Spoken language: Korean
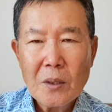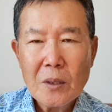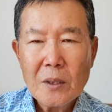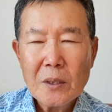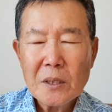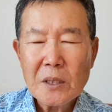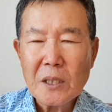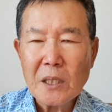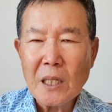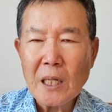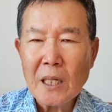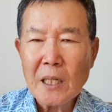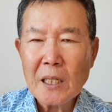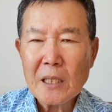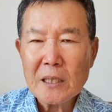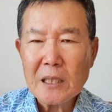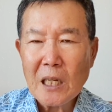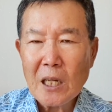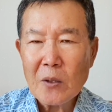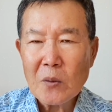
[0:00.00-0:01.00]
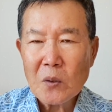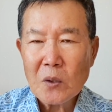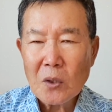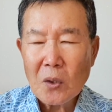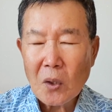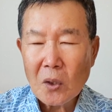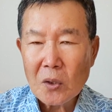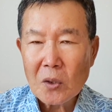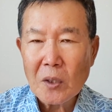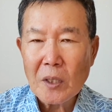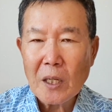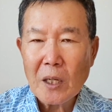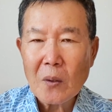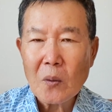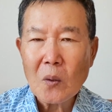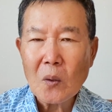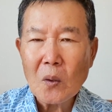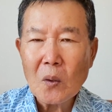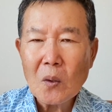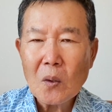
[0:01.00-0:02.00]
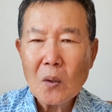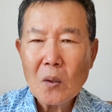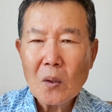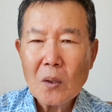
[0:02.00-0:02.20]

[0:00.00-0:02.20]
신앙의 자유를 얻어내고